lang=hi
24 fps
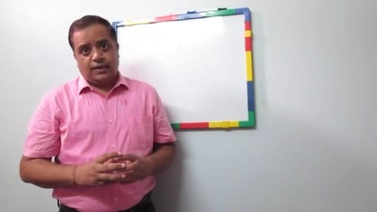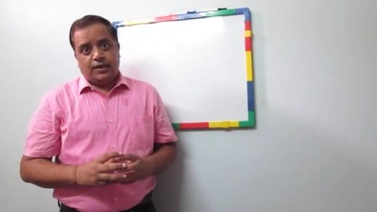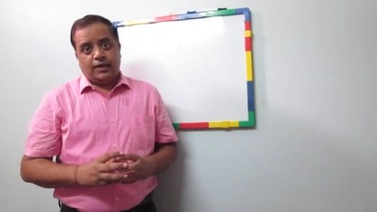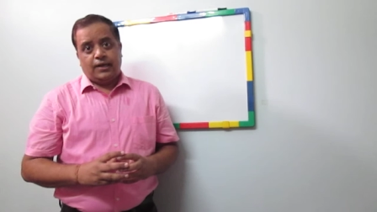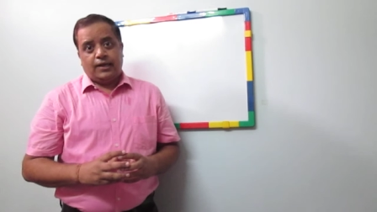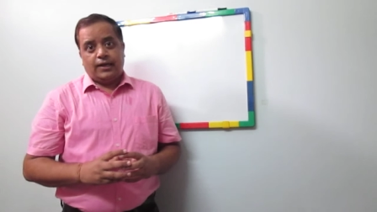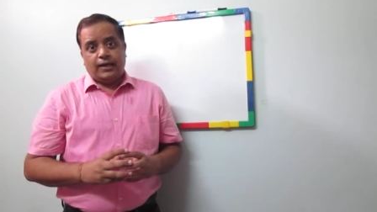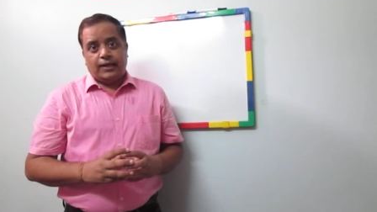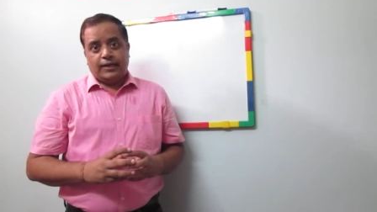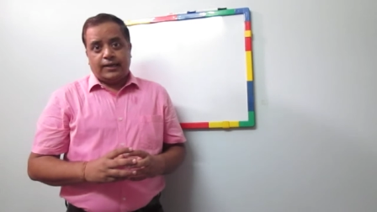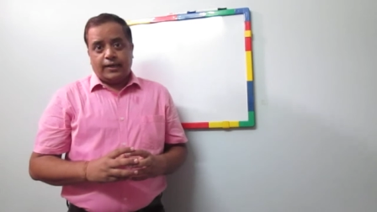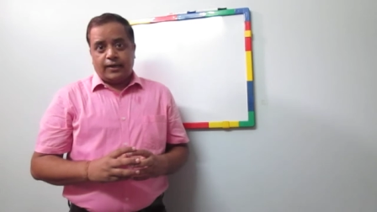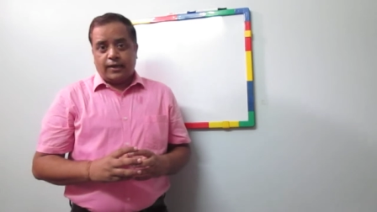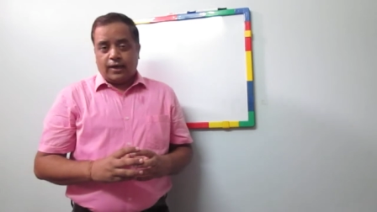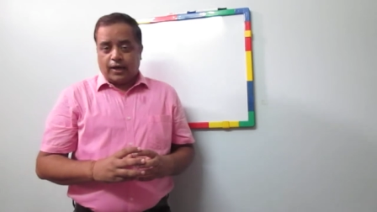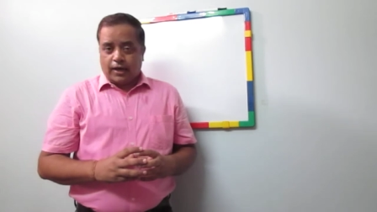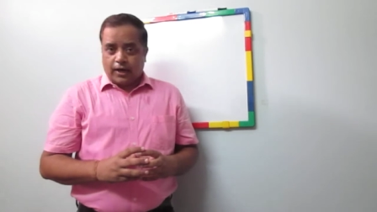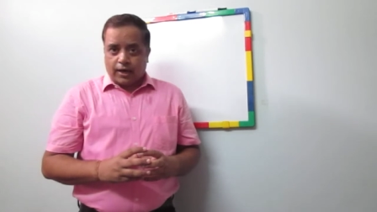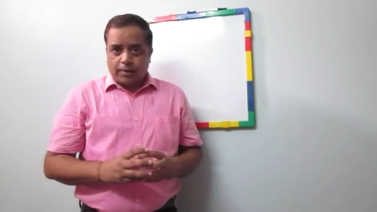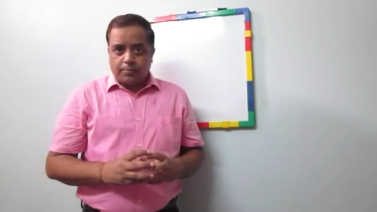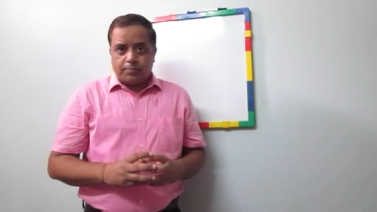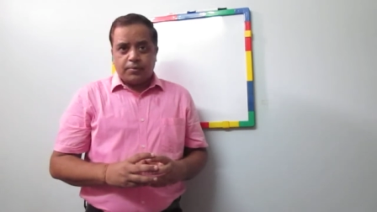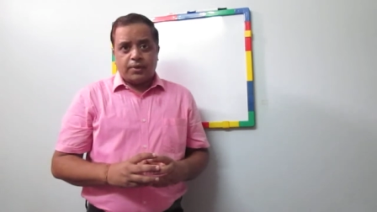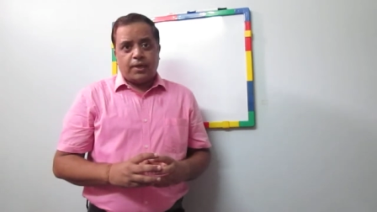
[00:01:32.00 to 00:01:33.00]
लेकिन
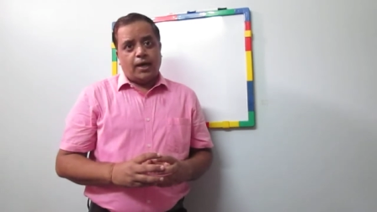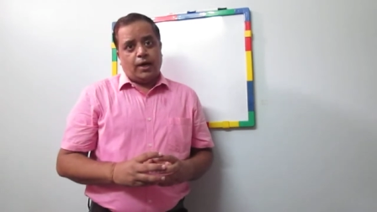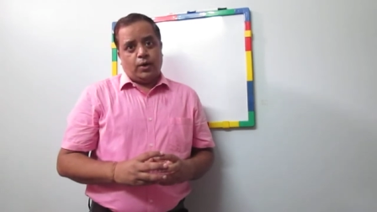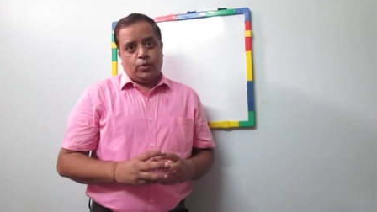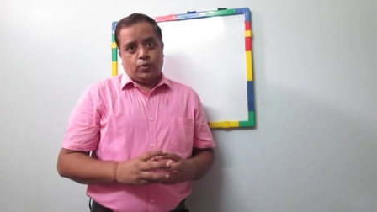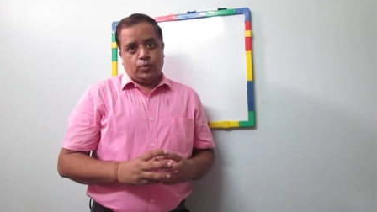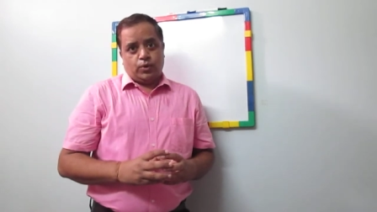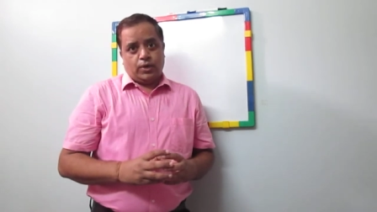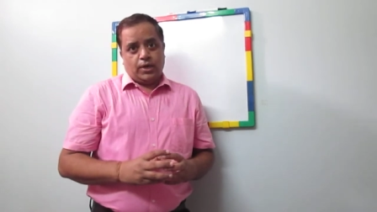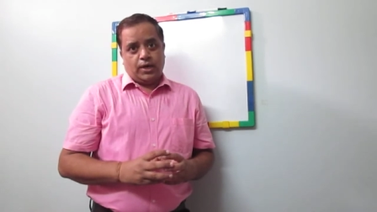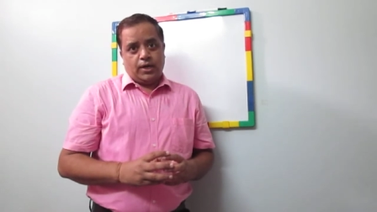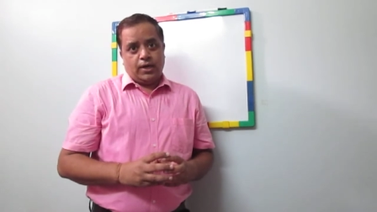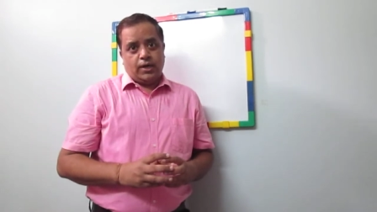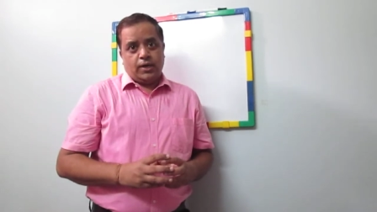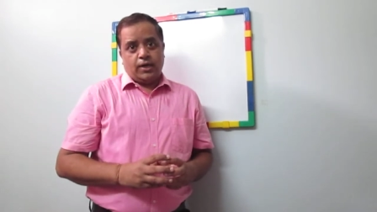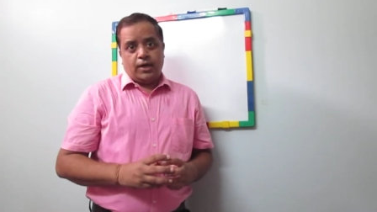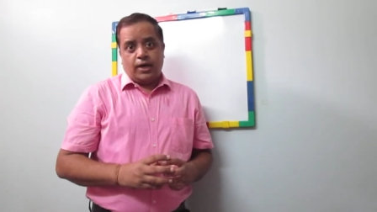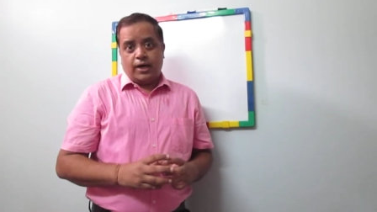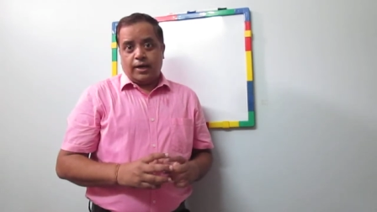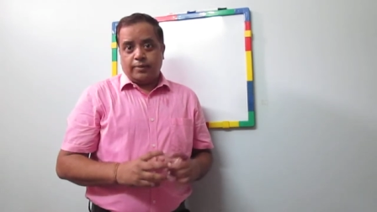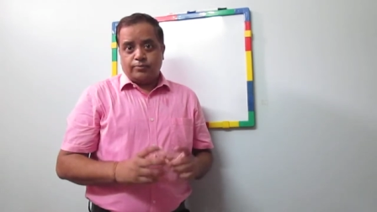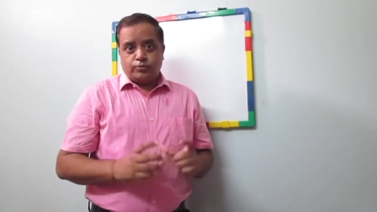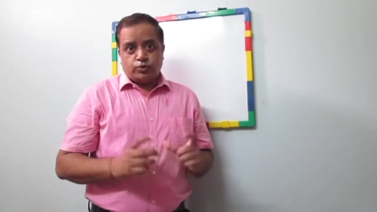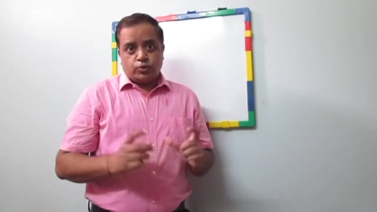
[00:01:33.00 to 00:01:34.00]
अब क्या होगा
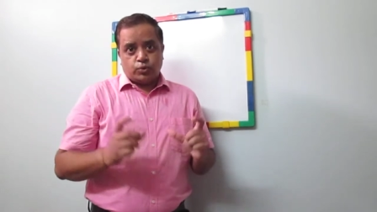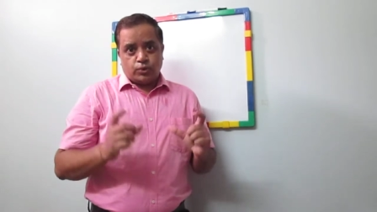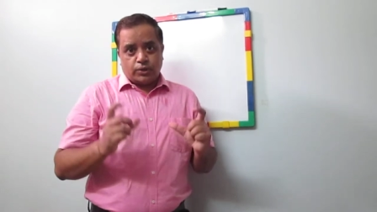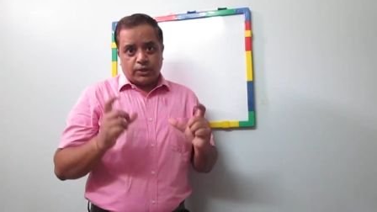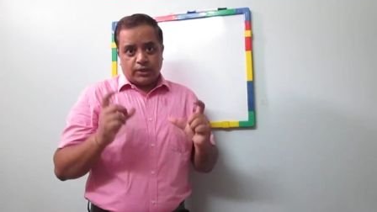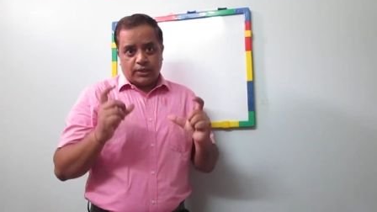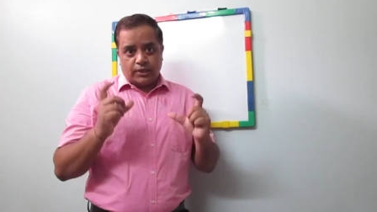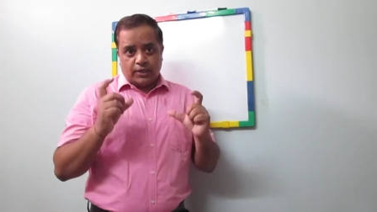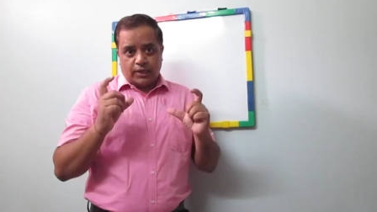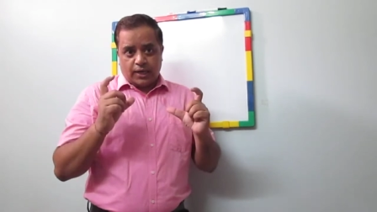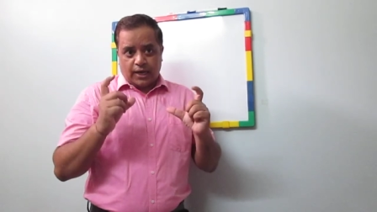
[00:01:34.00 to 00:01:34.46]
अब चूंकि